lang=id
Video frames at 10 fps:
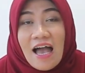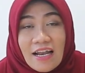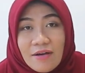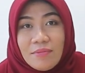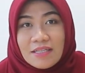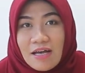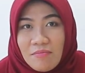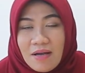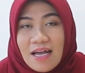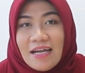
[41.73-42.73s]
hal yang
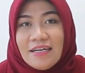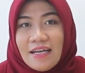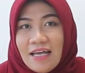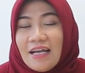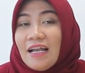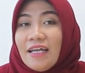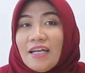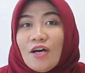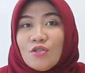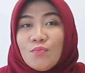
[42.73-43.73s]
pertama adalah
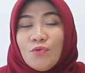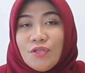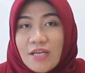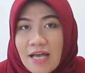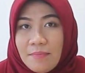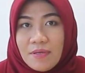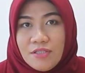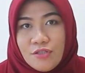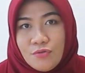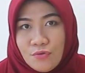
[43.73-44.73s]
kalian harus punya
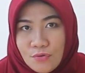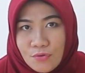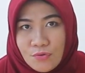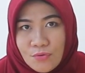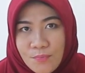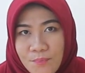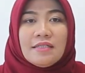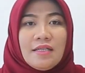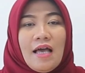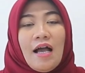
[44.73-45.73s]
passion dulu.
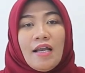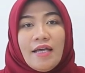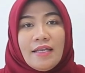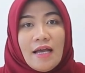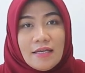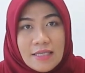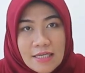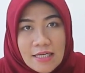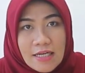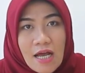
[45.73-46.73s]
Setelah kalian
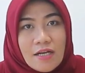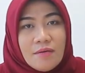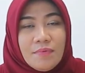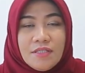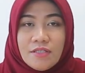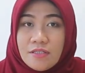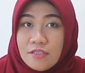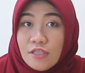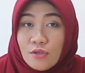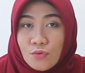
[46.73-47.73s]
yakin ada passion
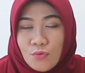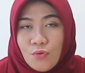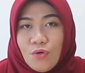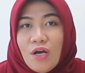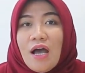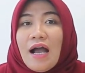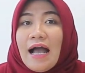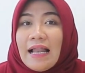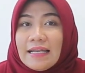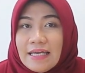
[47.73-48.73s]
di situ,
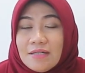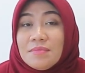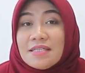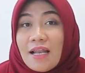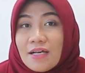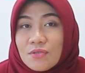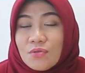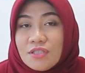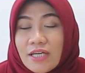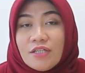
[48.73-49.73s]
kalian bisa
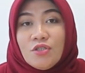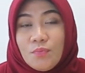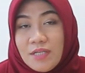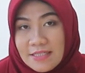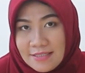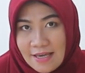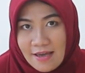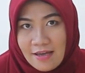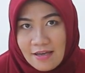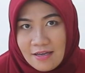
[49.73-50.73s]
langsung cek job desk-nya.